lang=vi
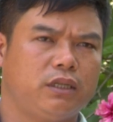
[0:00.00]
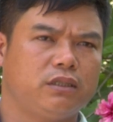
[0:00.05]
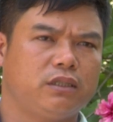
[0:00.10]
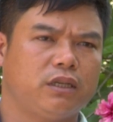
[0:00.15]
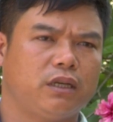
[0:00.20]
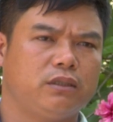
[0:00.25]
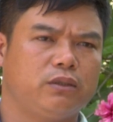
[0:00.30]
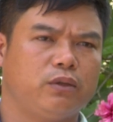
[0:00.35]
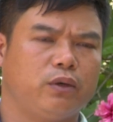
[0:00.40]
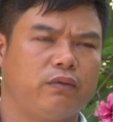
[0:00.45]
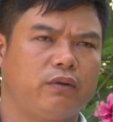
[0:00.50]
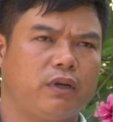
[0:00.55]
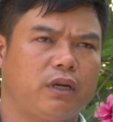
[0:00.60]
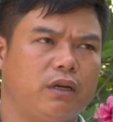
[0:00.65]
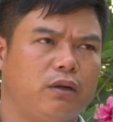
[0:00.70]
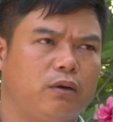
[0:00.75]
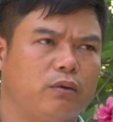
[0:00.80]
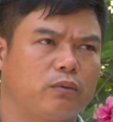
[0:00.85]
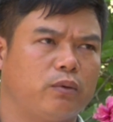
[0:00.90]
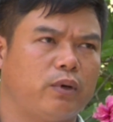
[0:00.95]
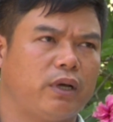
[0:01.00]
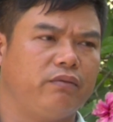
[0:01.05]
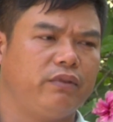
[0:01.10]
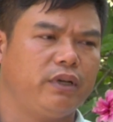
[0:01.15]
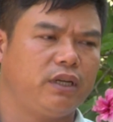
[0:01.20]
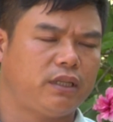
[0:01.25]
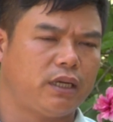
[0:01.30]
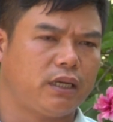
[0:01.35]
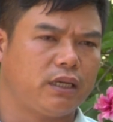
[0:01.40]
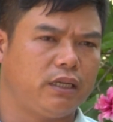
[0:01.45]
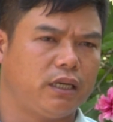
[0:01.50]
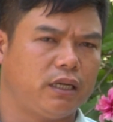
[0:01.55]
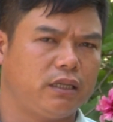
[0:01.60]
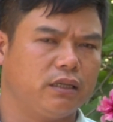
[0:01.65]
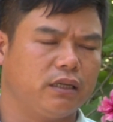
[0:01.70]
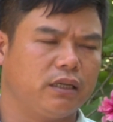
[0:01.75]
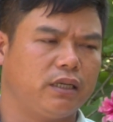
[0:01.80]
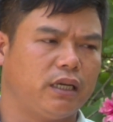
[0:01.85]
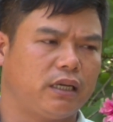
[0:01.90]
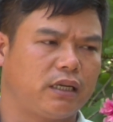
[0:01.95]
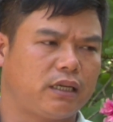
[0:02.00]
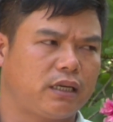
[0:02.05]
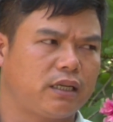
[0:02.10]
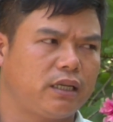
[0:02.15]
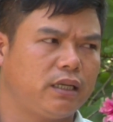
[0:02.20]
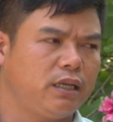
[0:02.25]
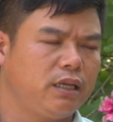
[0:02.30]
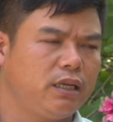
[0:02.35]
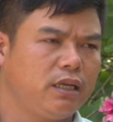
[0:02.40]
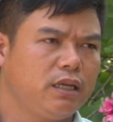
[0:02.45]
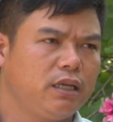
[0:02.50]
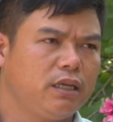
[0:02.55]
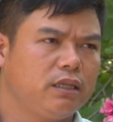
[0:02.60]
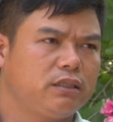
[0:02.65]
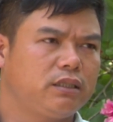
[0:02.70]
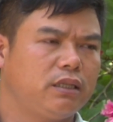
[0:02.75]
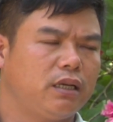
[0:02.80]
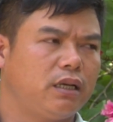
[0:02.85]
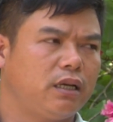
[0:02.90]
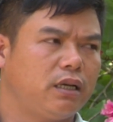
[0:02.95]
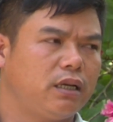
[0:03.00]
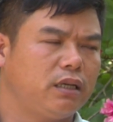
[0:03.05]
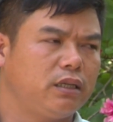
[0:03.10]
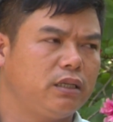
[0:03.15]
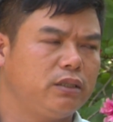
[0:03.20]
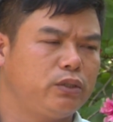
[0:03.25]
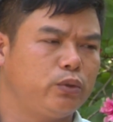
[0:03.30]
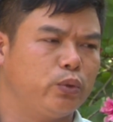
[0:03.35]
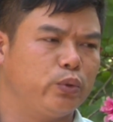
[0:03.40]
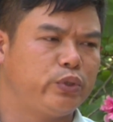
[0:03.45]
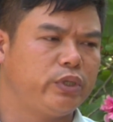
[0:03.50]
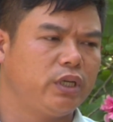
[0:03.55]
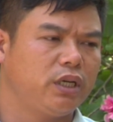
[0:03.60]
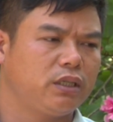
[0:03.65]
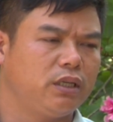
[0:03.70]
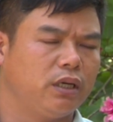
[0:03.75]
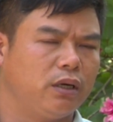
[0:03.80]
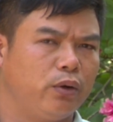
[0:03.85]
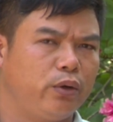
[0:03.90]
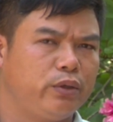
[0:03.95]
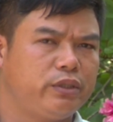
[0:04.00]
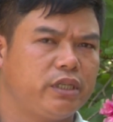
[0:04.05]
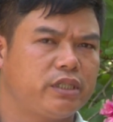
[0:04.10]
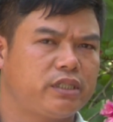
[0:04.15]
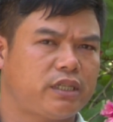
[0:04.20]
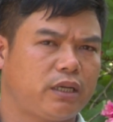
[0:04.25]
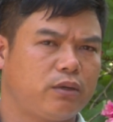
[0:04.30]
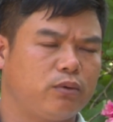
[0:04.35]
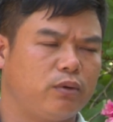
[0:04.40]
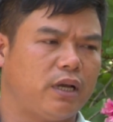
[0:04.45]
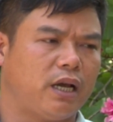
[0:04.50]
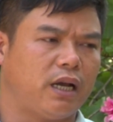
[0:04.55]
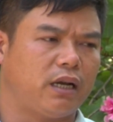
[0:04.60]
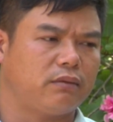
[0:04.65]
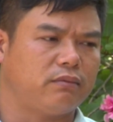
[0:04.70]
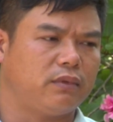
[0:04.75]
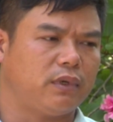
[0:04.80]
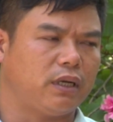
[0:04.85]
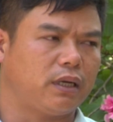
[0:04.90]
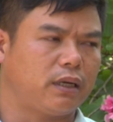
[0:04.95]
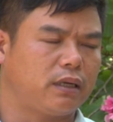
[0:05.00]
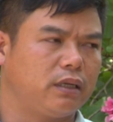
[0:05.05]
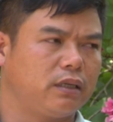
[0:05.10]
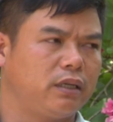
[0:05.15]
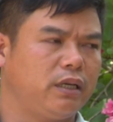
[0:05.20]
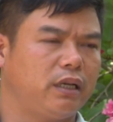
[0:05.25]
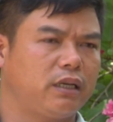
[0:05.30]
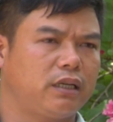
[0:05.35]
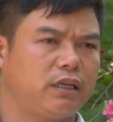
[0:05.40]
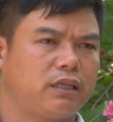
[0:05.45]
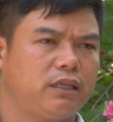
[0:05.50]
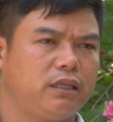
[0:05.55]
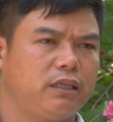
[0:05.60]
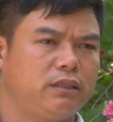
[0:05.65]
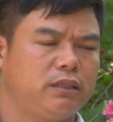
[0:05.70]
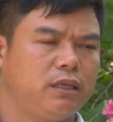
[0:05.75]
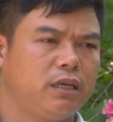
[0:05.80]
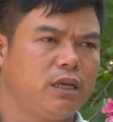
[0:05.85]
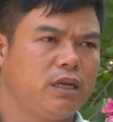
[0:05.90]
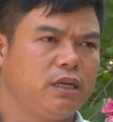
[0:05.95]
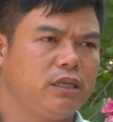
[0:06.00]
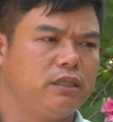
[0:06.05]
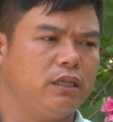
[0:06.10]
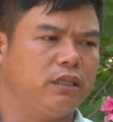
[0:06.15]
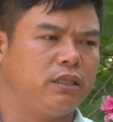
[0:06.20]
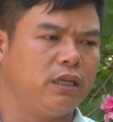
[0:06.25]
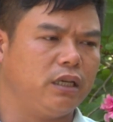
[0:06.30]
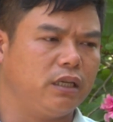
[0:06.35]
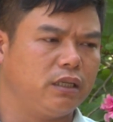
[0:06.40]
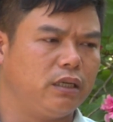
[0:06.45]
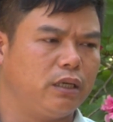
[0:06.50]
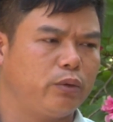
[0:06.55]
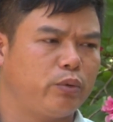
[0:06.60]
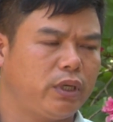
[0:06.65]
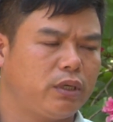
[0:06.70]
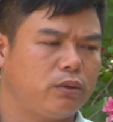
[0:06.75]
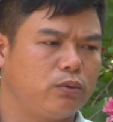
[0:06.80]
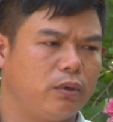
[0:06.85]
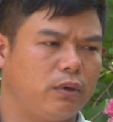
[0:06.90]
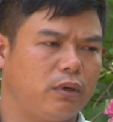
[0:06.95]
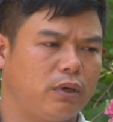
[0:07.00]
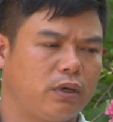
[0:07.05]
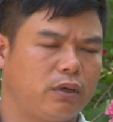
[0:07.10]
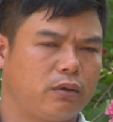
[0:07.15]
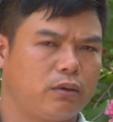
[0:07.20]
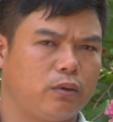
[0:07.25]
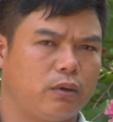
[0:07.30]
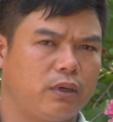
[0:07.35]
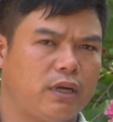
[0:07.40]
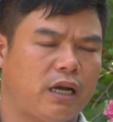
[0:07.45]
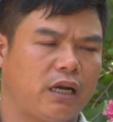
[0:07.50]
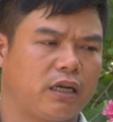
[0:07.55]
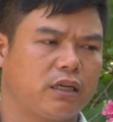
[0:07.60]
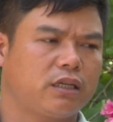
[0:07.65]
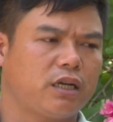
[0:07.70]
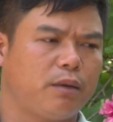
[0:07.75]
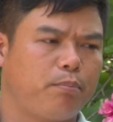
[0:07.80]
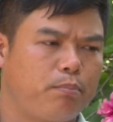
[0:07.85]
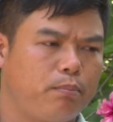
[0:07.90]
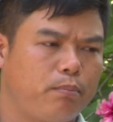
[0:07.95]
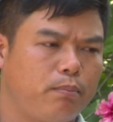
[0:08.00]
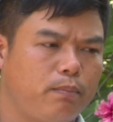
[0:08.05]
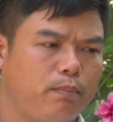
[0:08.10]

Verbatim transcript: nhân dân rồi vận động đoàn viên thanh niên thực hiện các cái chủ trương đường lối chính sách của đảng và thực hiện các cái chỉ thị nghị quyết của của đảng các cấp.